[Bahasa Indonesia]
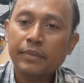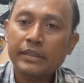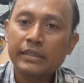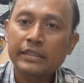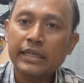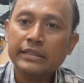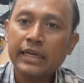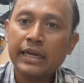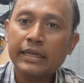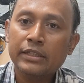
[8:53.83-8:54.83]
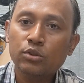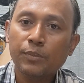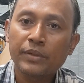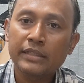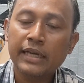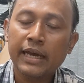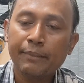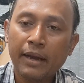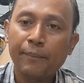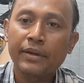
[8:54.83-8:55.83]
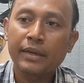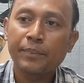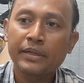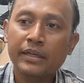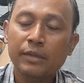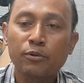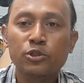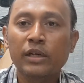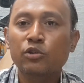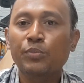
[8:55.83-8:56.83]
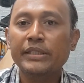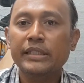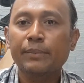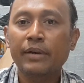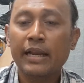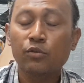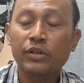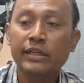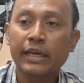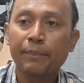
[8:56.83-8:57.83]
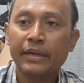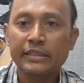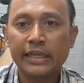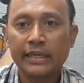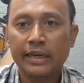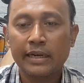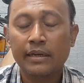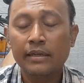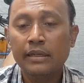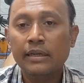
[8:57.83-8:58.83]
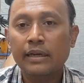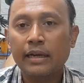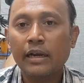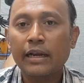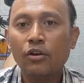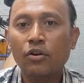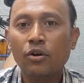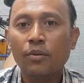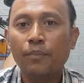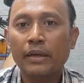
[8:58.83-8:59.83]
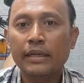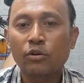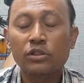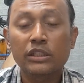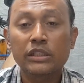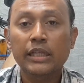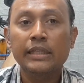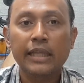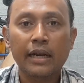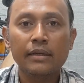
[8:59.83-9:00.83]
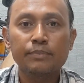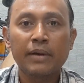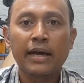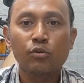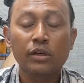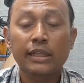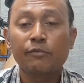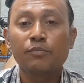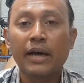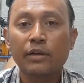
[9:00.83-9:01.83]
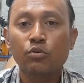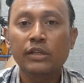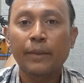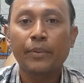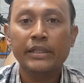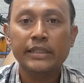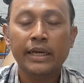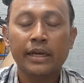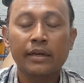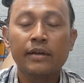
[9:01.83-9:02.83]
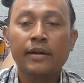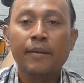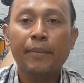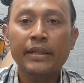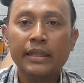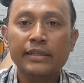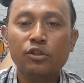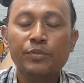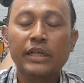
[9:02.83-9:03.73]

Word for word: pada dasarnya itu sebenarnya emang benar-benar kebocoran kompresi melalui gap ring shaker karena kalau pada kondisi standar baru ketemu baru gap ring shaker Panther itu